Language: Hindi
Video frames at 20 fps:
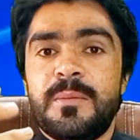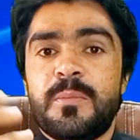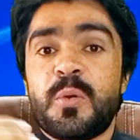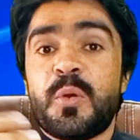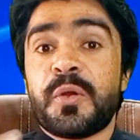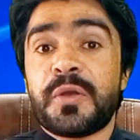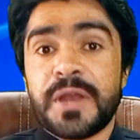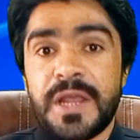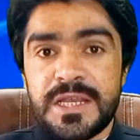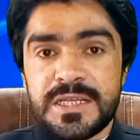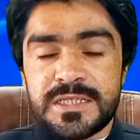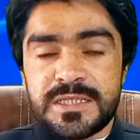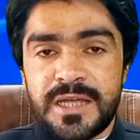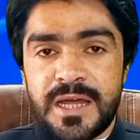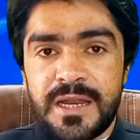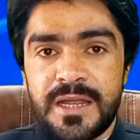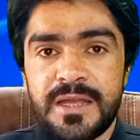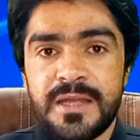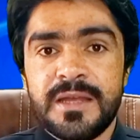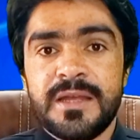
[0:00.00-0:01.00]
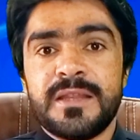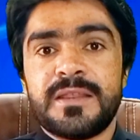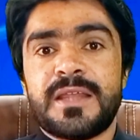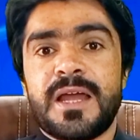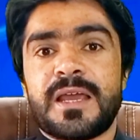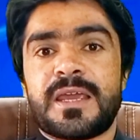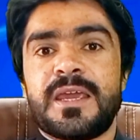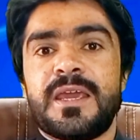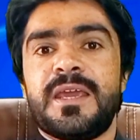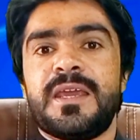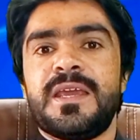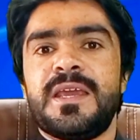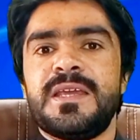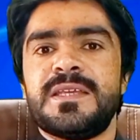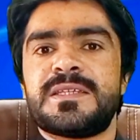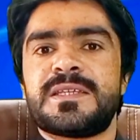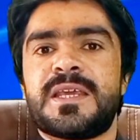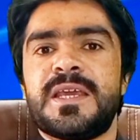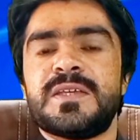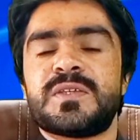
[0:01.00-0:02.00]
प्रोटेस्ट करे ताकि
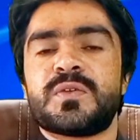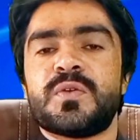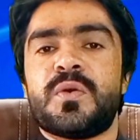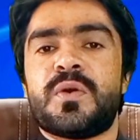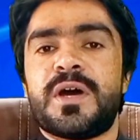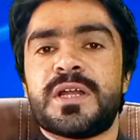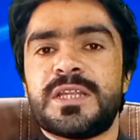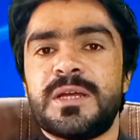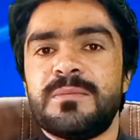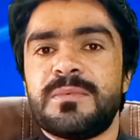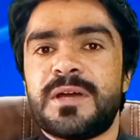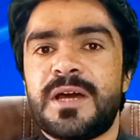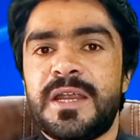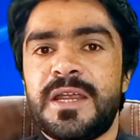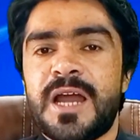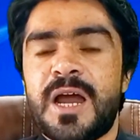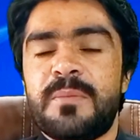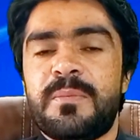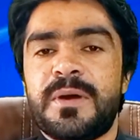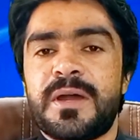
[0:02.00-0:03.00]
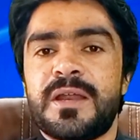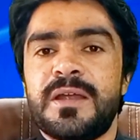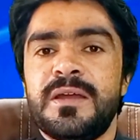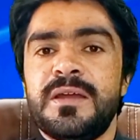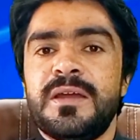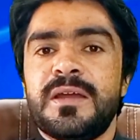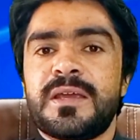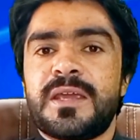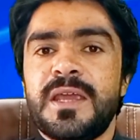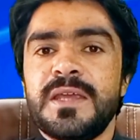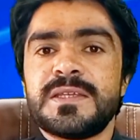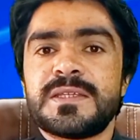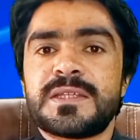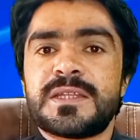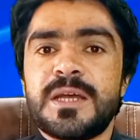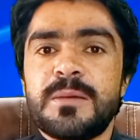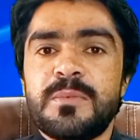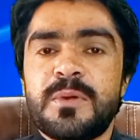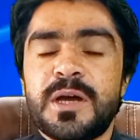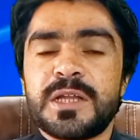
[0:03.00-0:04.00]
इस केस को ख़त्म करे यहाँ पर केस
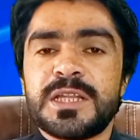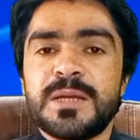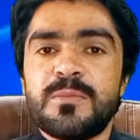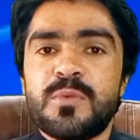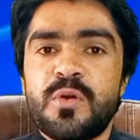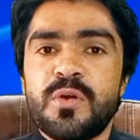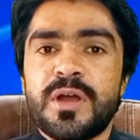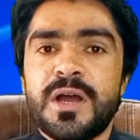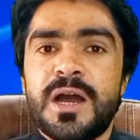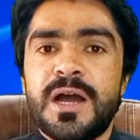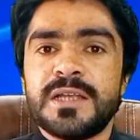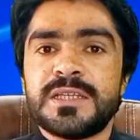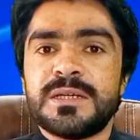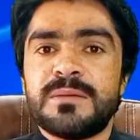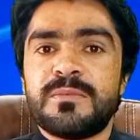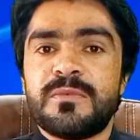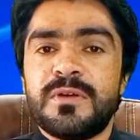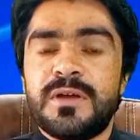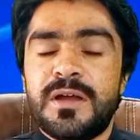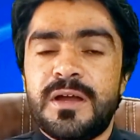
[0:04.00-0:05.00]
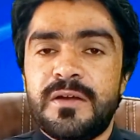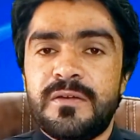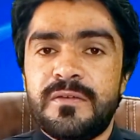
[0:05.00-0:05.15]
तब ख़त्म होगा जब